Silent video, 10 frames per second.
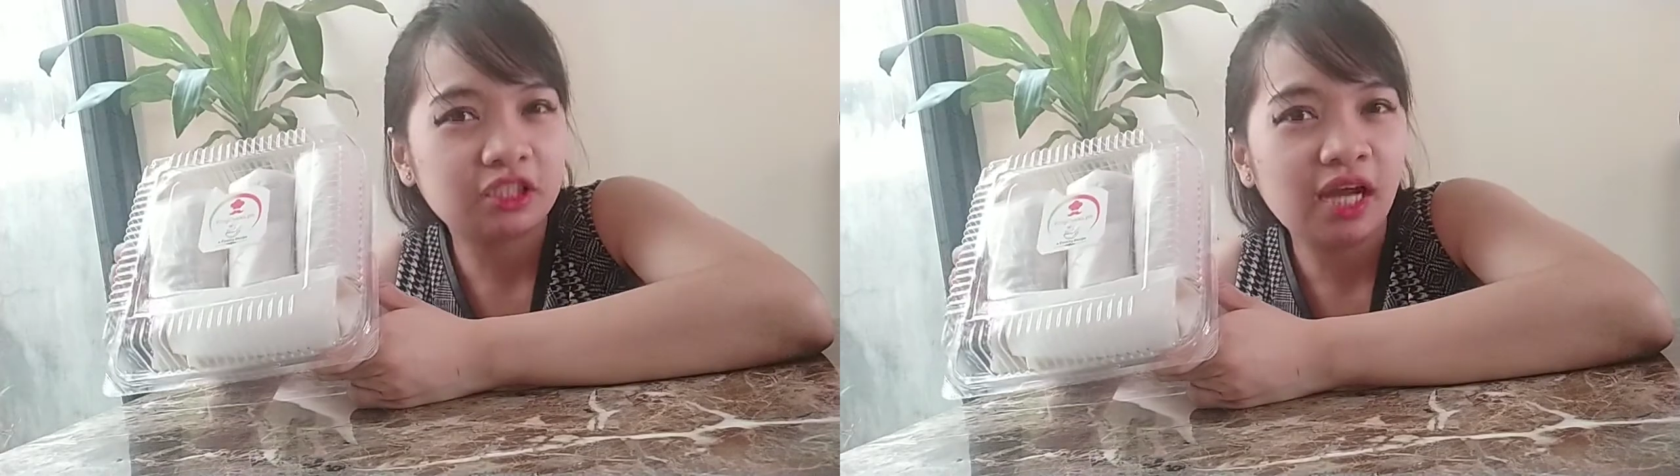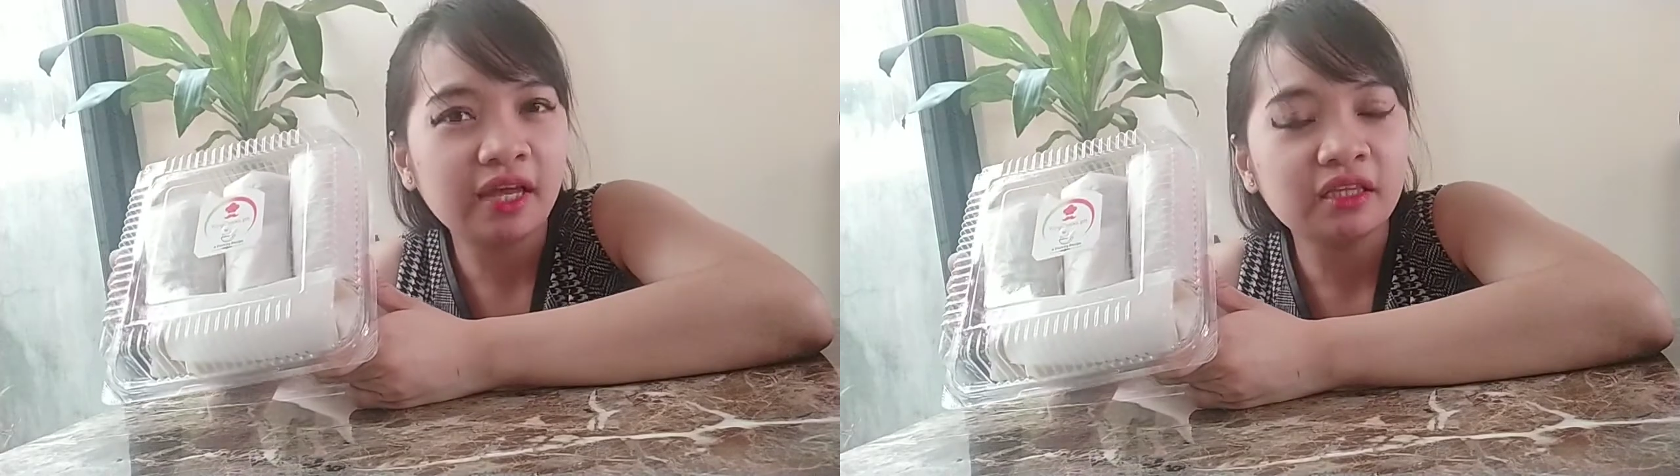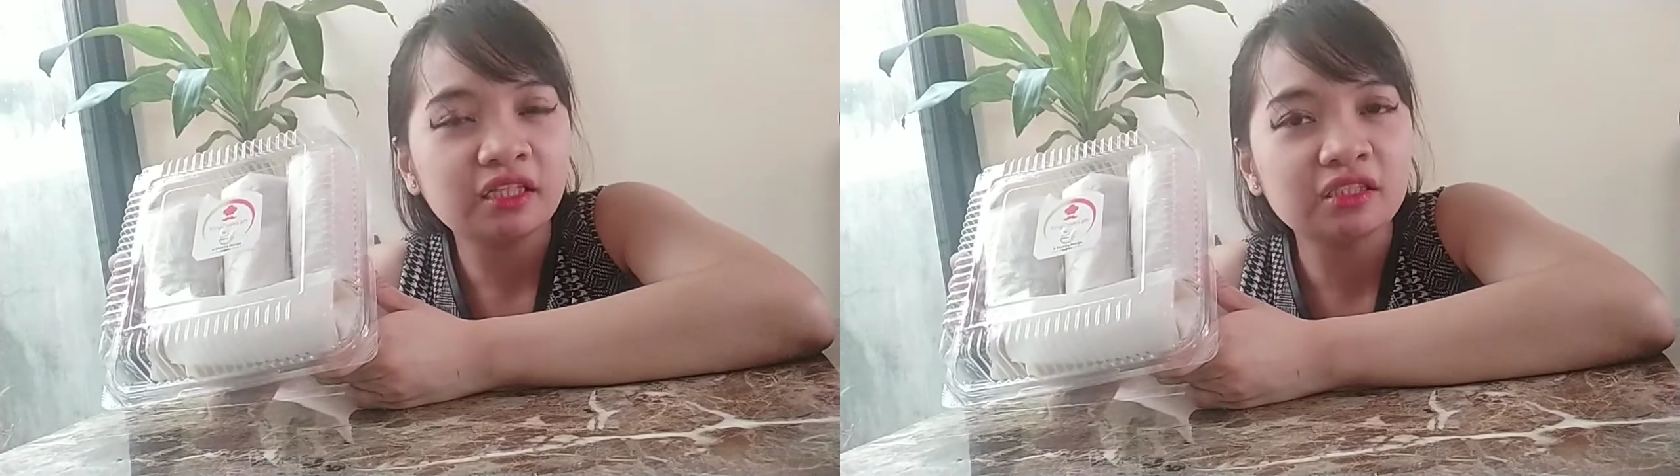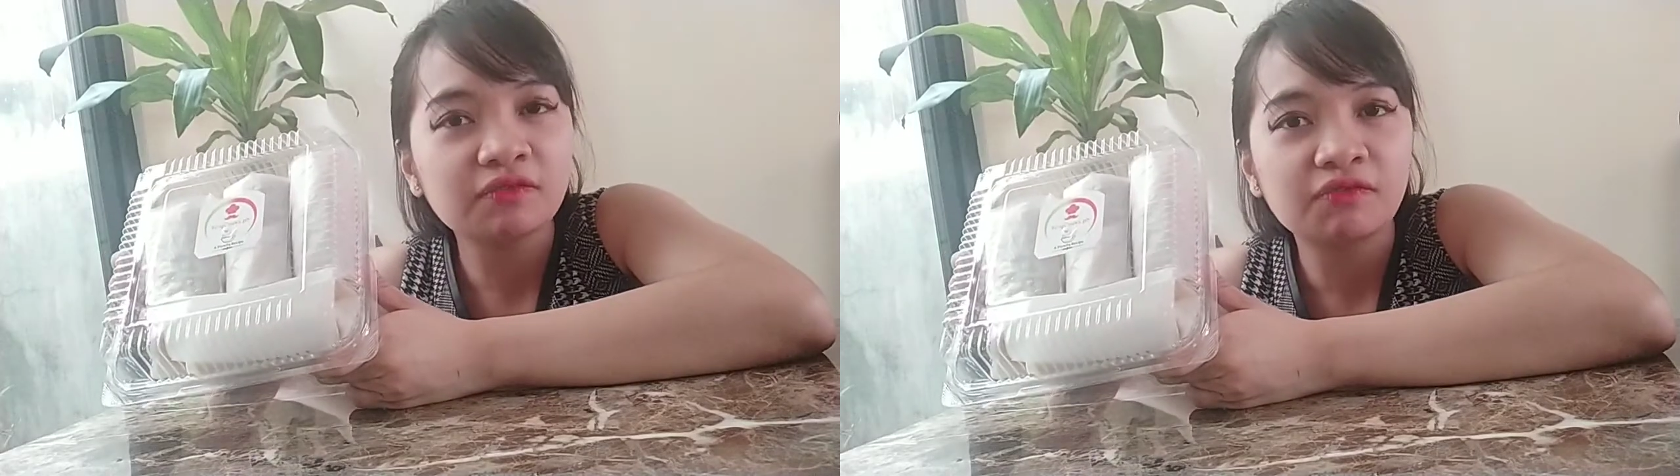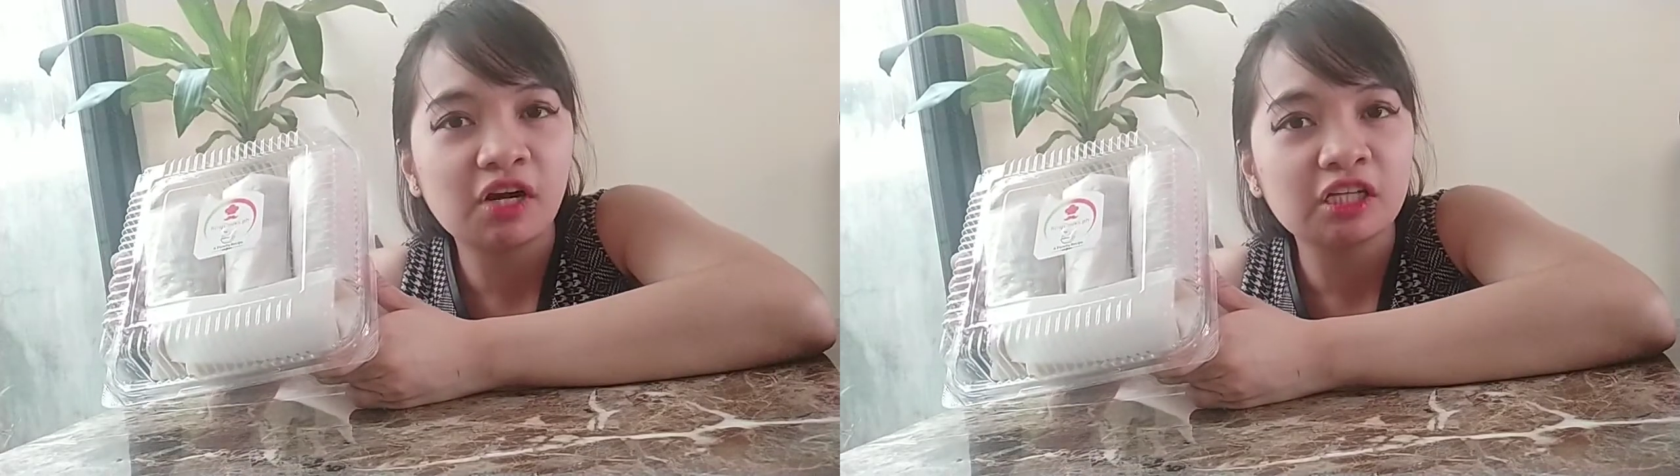Chinese
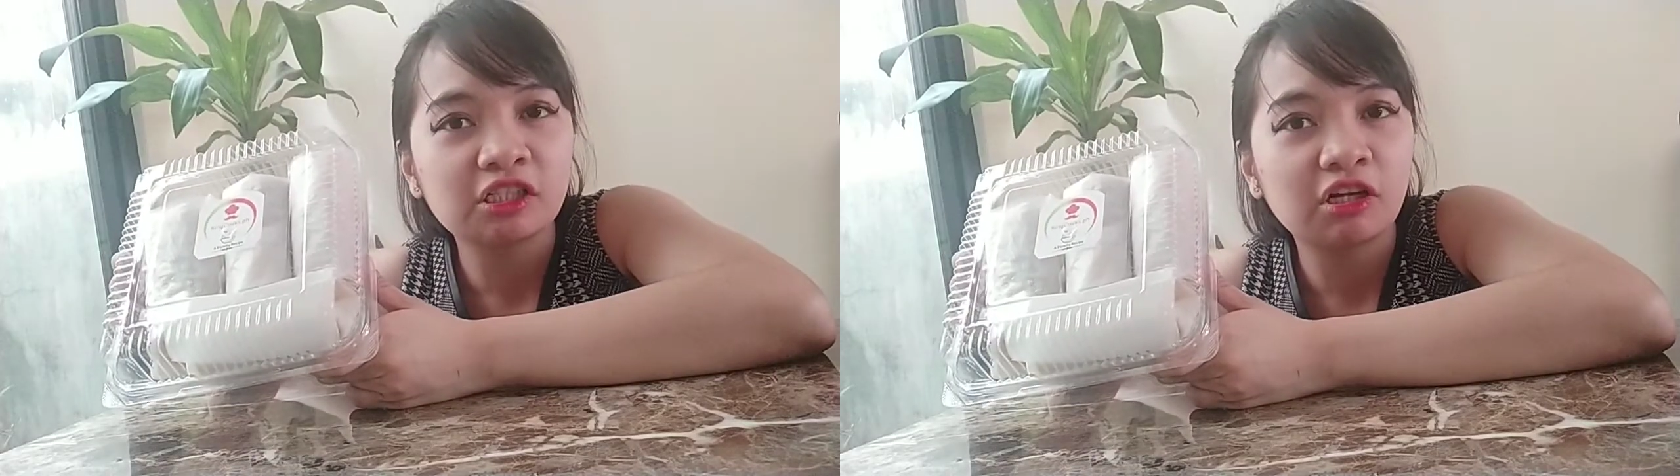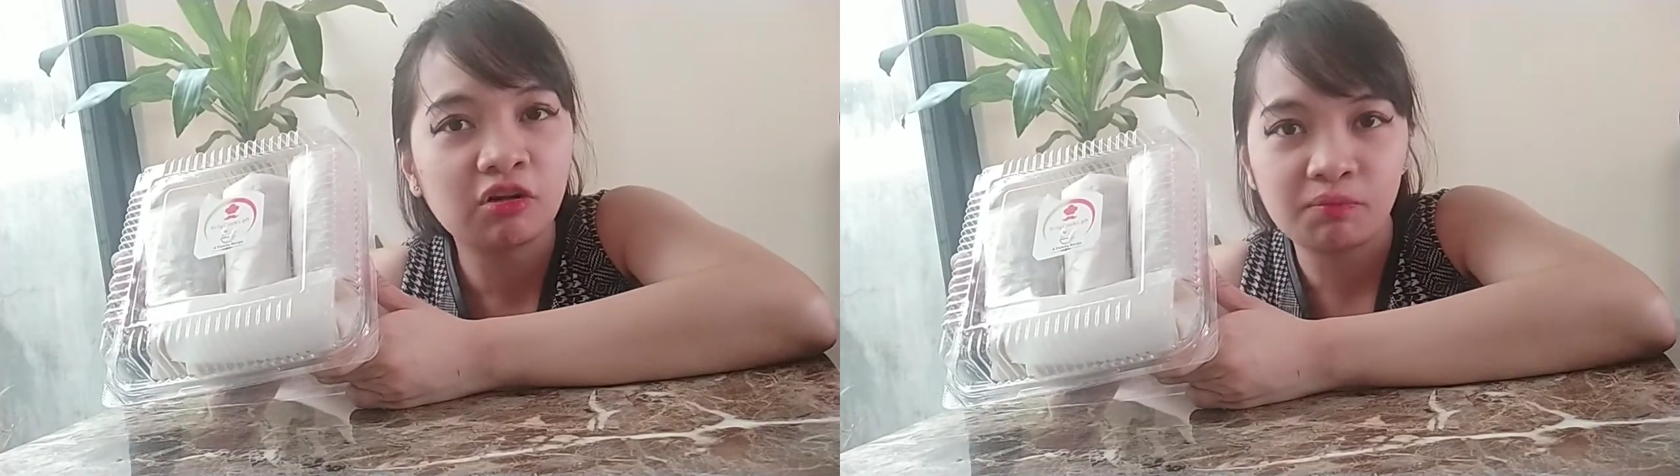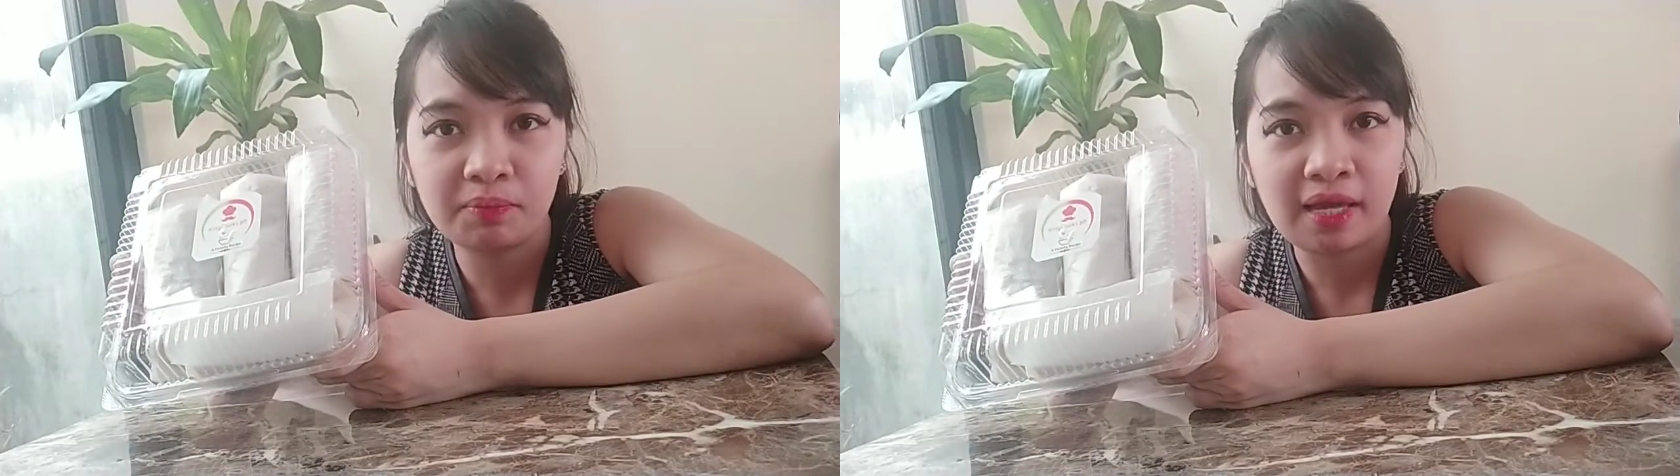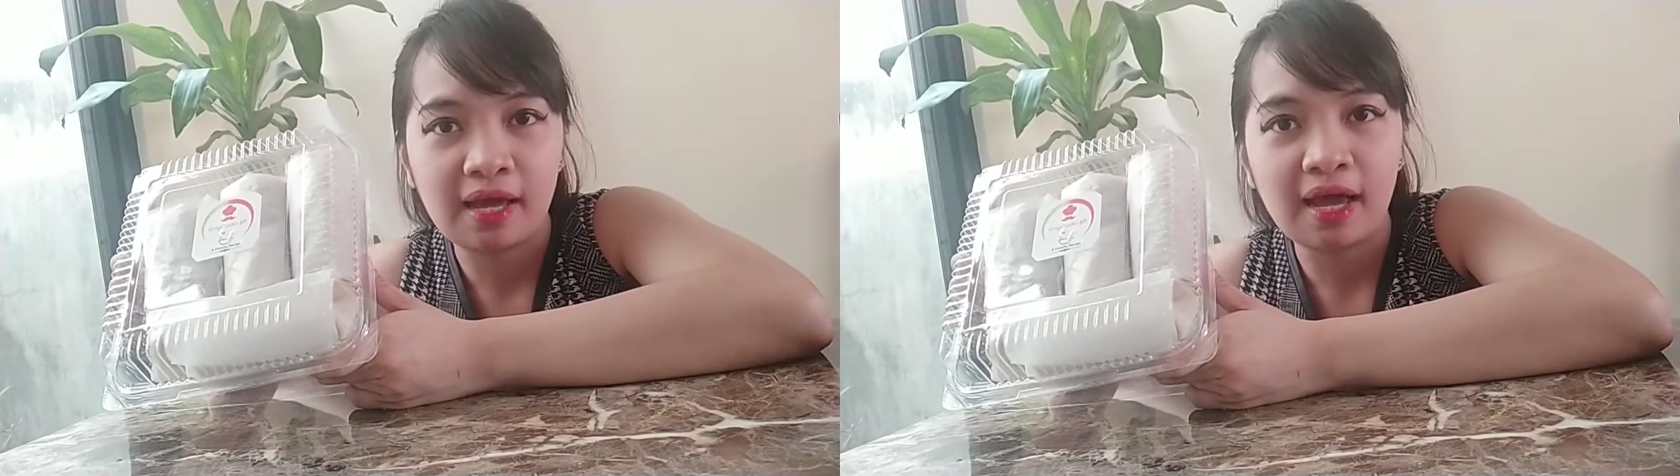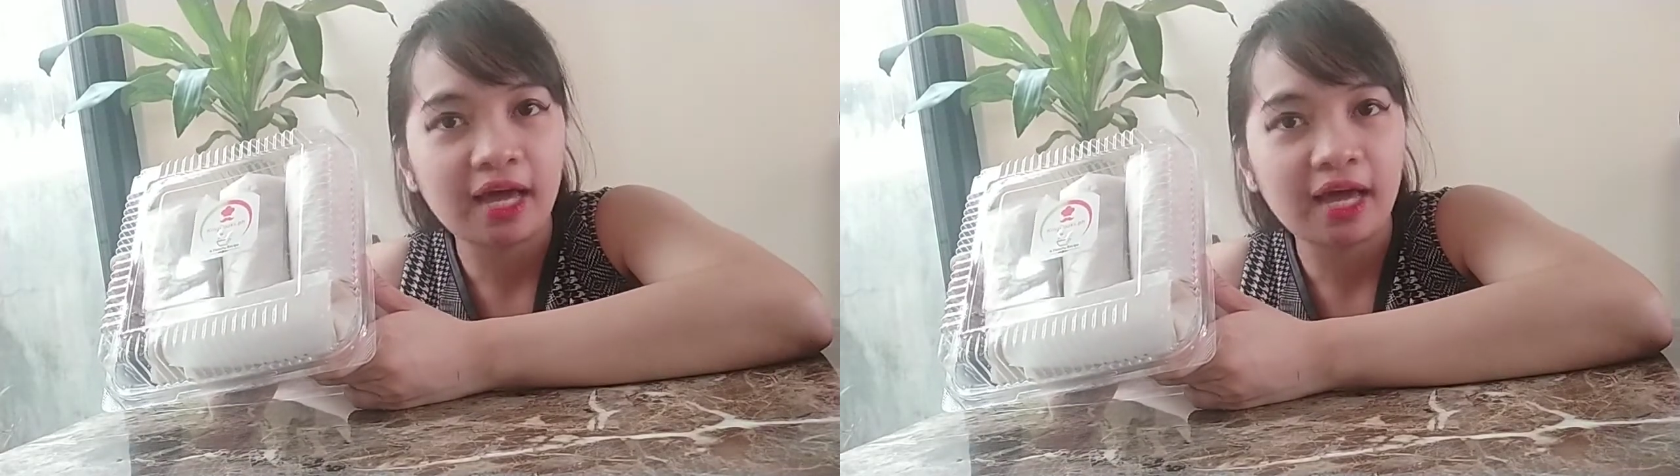fresh lumpia.